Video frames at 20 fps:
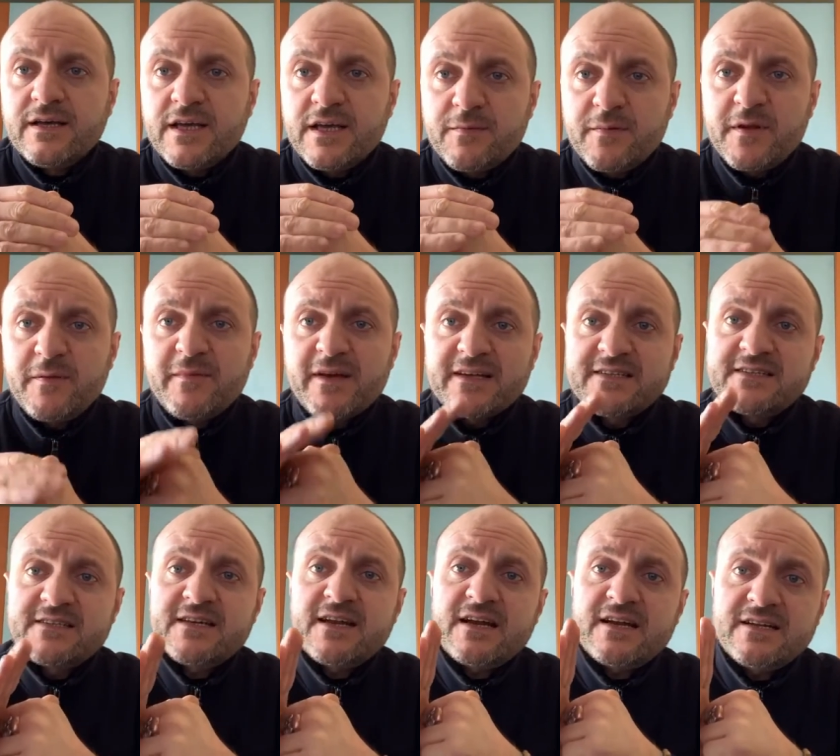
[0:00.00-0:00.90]
i primi a
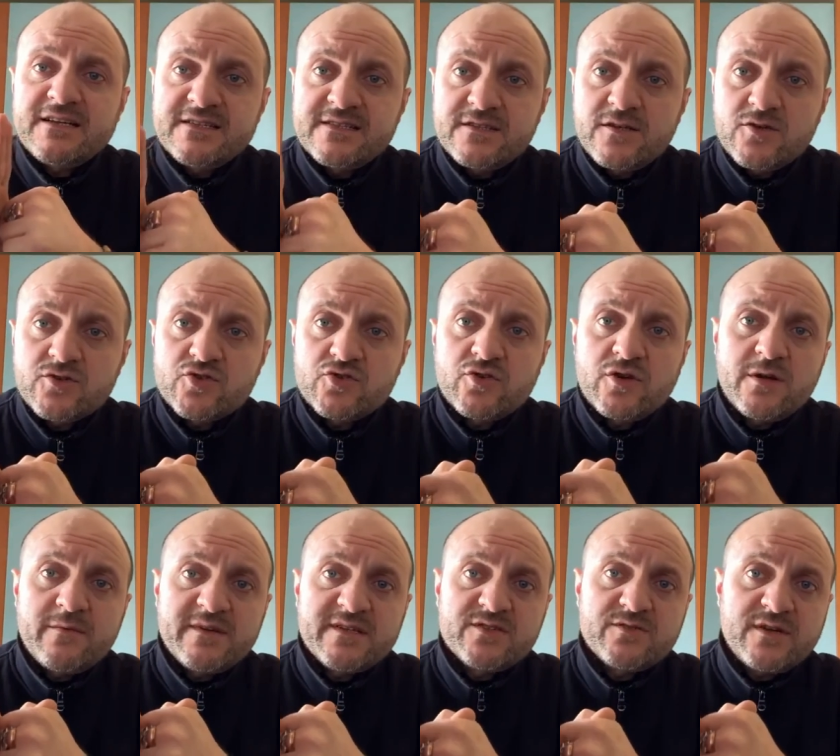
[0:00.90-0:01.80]
essere a rischio sono
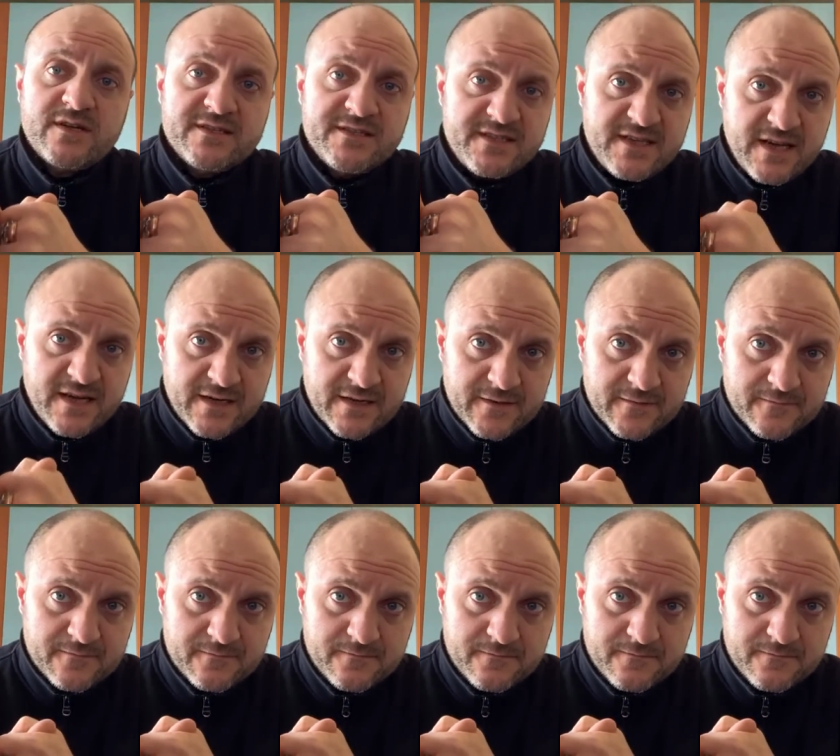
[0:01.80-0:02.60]
le persone anziane.